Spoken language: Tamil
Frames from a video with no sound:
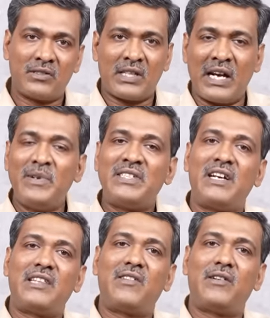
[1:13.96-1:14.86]
தலைமைச்
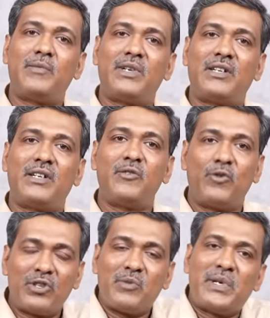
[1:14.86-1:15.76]
செயலகத்தில் வேலை பார்க்குறாரு
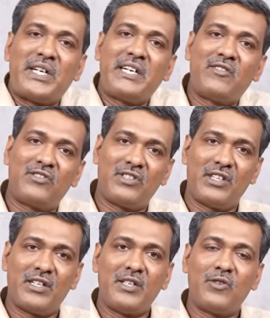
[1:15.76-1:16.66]
ஒருத்தர் பெட்டி கடை
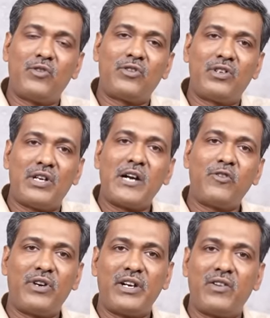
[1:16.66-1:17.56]
வச்சுருக்காரு ஒருத்தர்
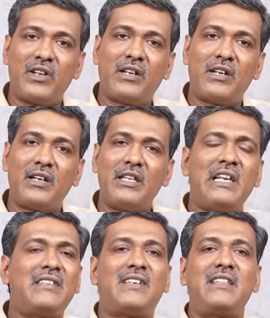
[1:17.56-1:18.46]
ஆட்டோ டிரைவராக இருக்கிறாரு
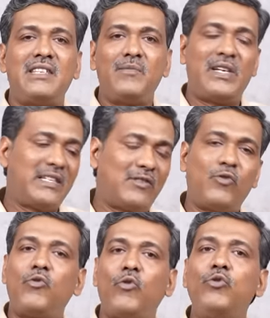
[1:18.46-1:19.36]
இதெல்லாம் சாத்தியம் இல்லையா சார்
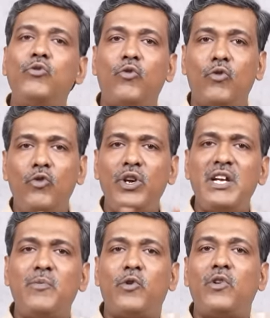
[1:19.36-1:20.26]

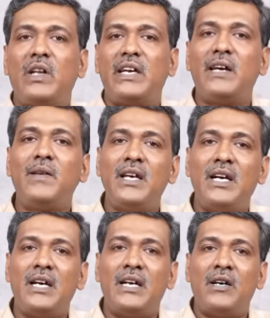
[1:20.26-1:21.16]
ஒன்றிய போகலையே
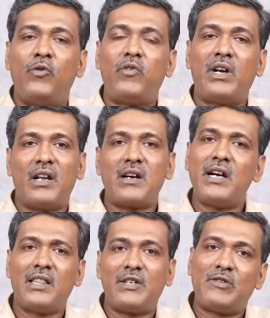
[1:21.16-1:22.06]
ஒருவேளை
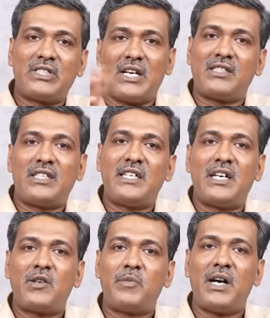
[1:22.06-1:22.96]
லக்கணத்துக்கு வச்சா
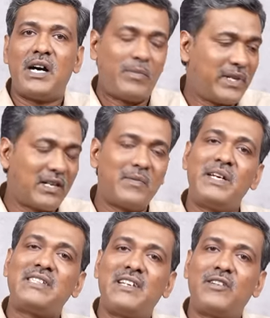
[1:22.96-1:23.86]
சரியாக இருக்குமா அப்போ எனக்கு
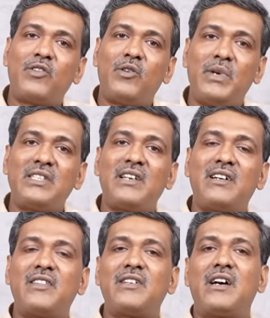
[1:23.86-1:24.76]
மேச லக்கணம் மேச
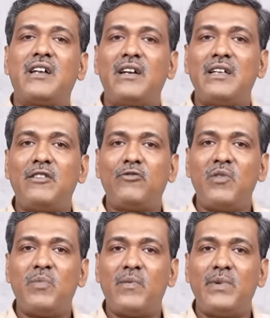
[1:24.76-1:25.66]
லக்கணத்துக்காரங்களாம் இந்த
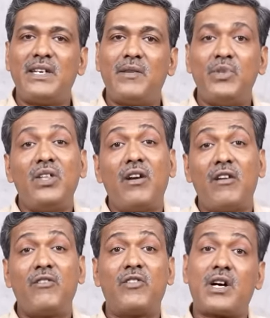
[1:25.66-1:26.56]
தொழில் பார்ப்பீங்க மிதுன
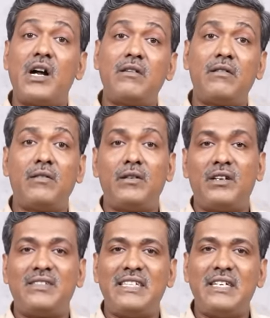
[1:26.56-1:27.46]
லக்கணம் காற்று
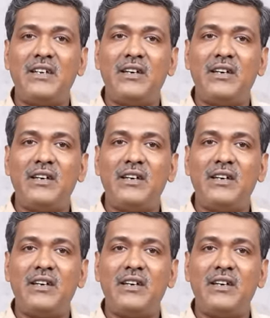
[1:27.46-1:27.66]
ராசி